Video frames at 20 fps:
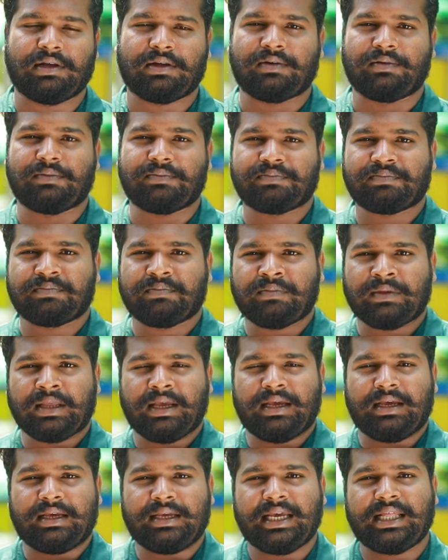வளரும்
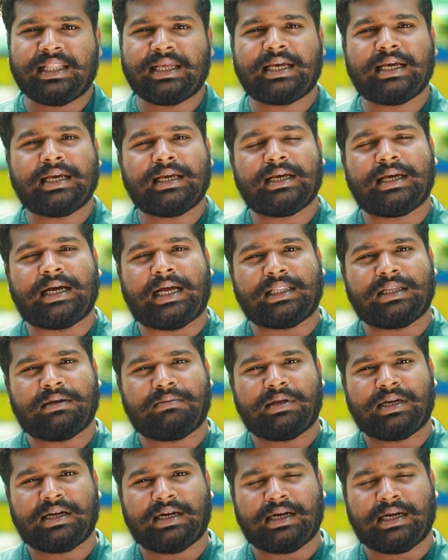எதுக்கு அந்த
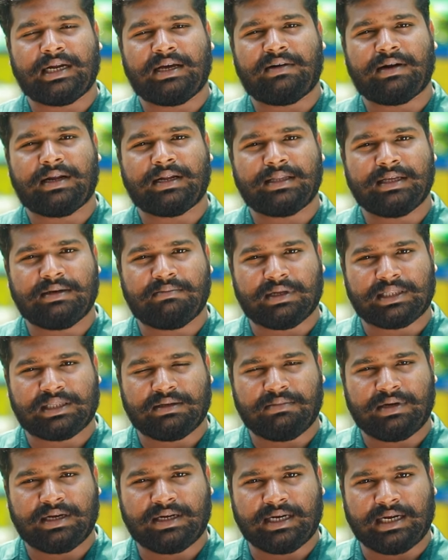மீனும் நல்லா வளருது மற்ற
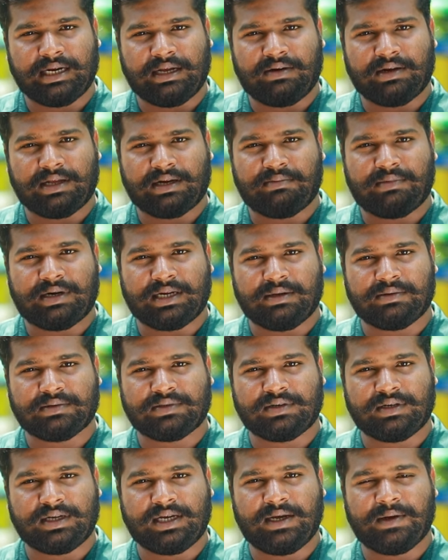மீனுக்கு நல்லா வளர மாட்டேங்குன்னு
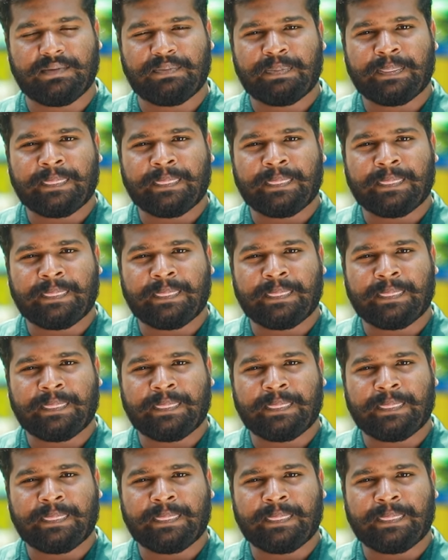சொன்னால்